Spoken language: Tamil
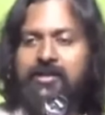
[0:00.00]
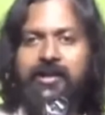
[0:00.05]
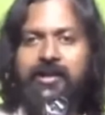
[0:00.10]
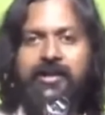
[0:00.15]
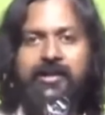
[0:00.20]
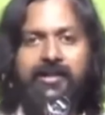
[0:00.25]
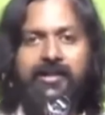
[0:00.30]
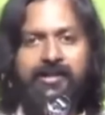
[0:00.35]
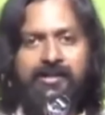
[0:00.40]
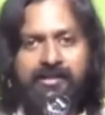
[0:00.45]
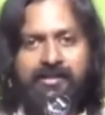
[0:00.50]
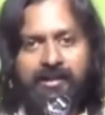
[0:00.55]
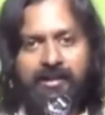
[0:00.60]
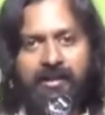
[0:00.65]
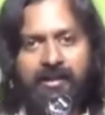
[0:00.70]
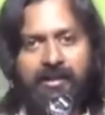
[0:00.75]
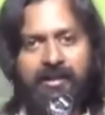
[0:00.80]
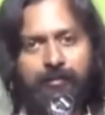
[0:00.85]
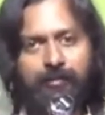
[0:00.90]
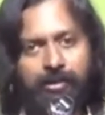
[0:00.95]
டைரெக்ட்
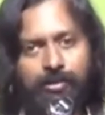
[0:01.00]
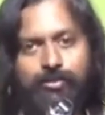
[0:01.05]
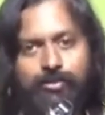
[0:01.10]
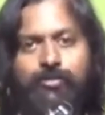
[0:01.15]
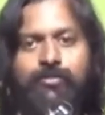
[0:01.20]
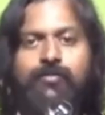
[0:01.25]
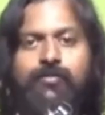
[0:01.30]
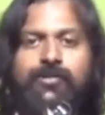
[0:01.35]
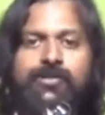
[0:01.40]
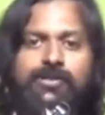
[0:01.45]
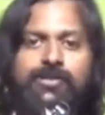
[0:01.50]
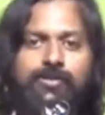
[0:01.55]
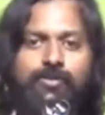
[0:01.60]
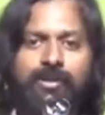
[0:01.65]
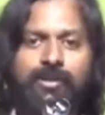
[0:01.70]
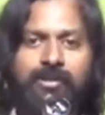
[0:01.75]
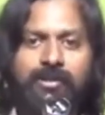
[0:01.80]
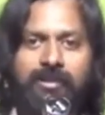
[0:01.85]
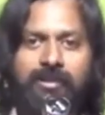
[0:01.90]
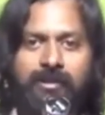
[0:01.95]
சன்லைட்டில் மட்டும்
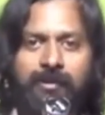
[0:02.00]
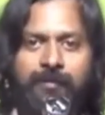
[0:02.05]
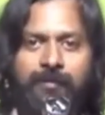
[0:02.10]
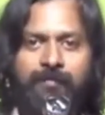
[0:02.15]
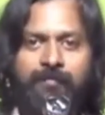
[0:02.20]
வச்சுக்கக்கூடாதுங்க